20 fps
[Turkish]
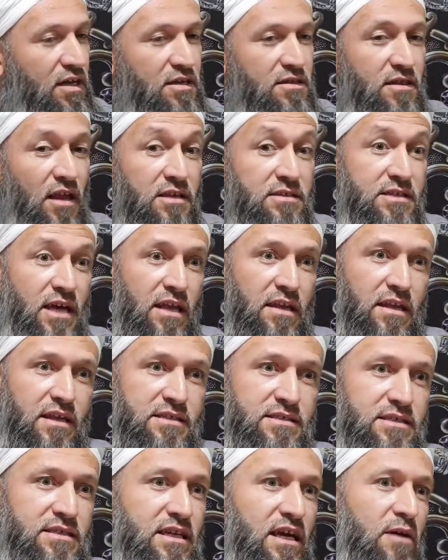Lan sen ne
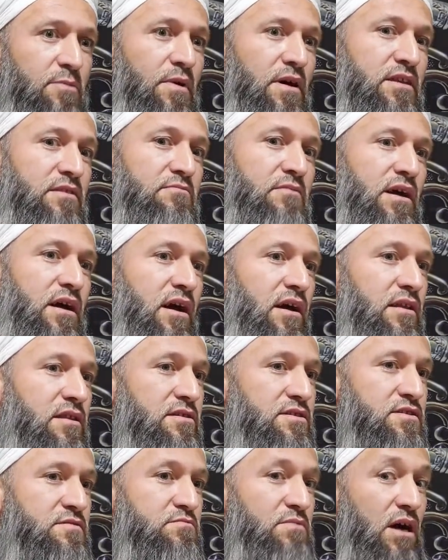zina yapardın be
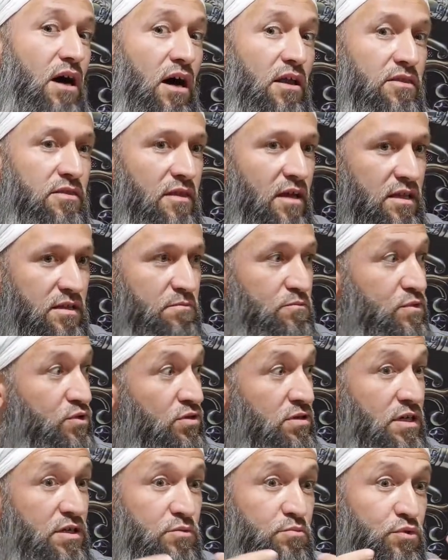kardeşim bir anlat
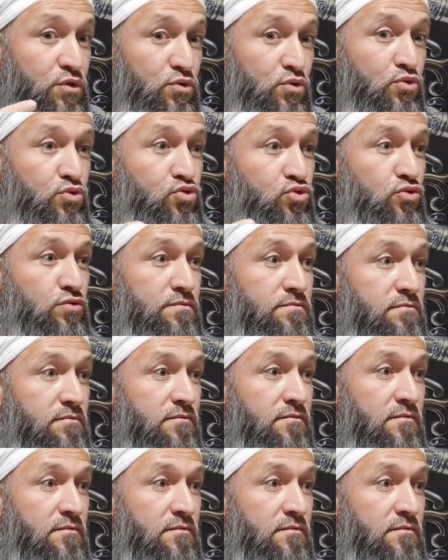millet bir duysun.